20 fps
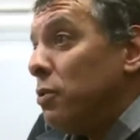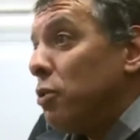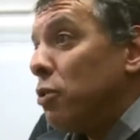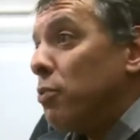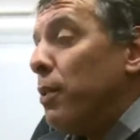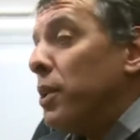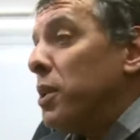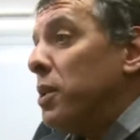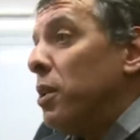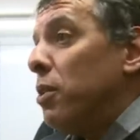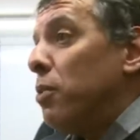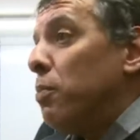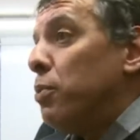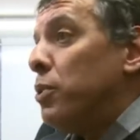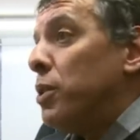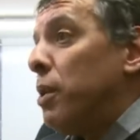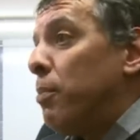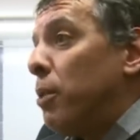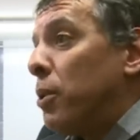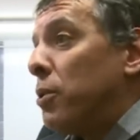Donc maintenant, le
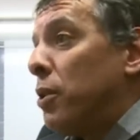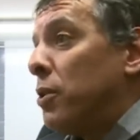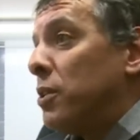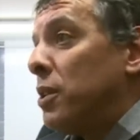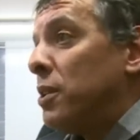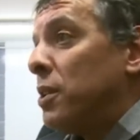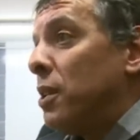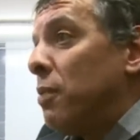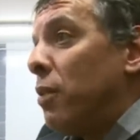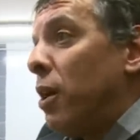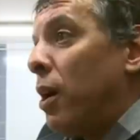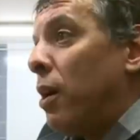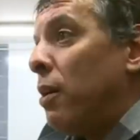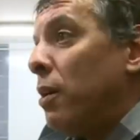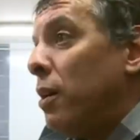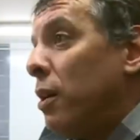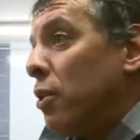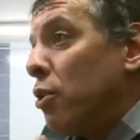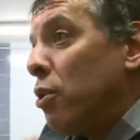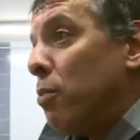plus important, c'est de
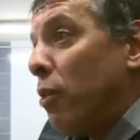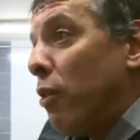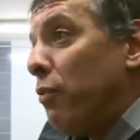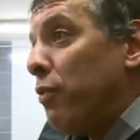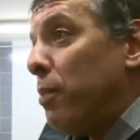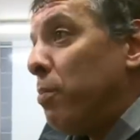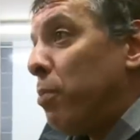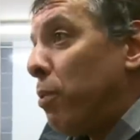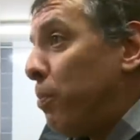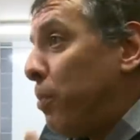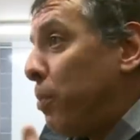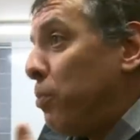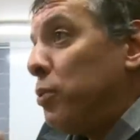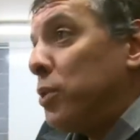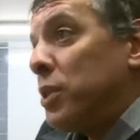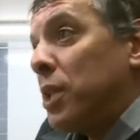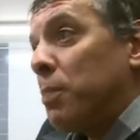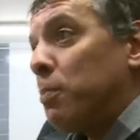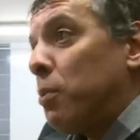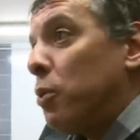savoir comment on fait pour
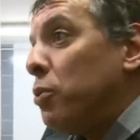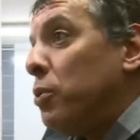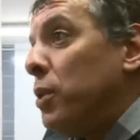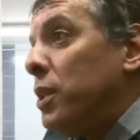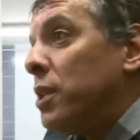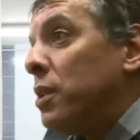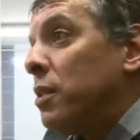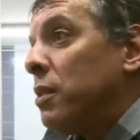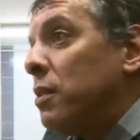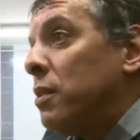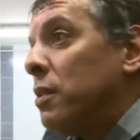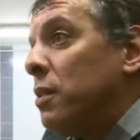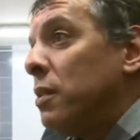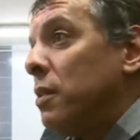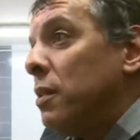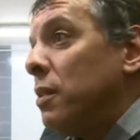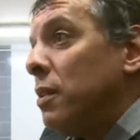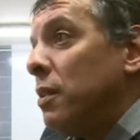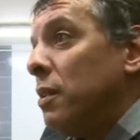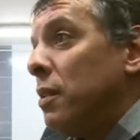plus que ça se produise.
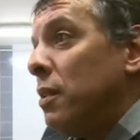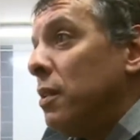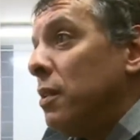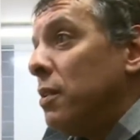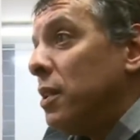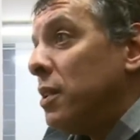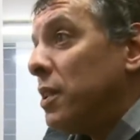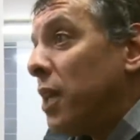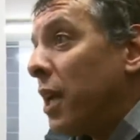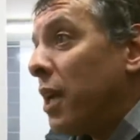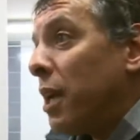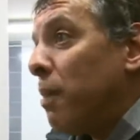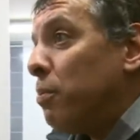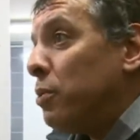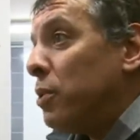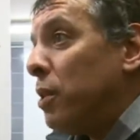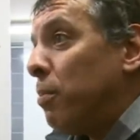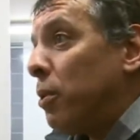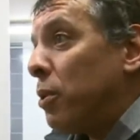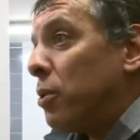C'est ça qui est le
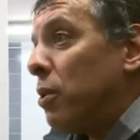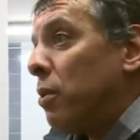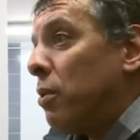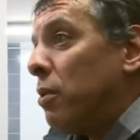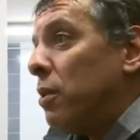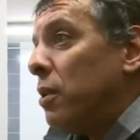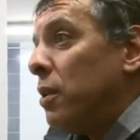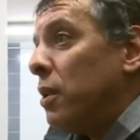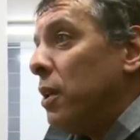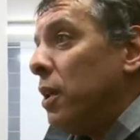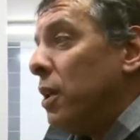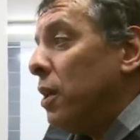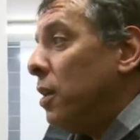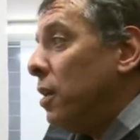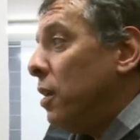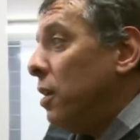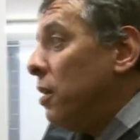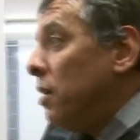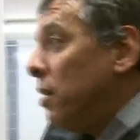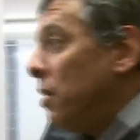plus important. Bah, pour
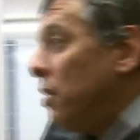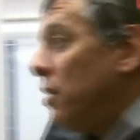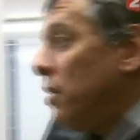que ça se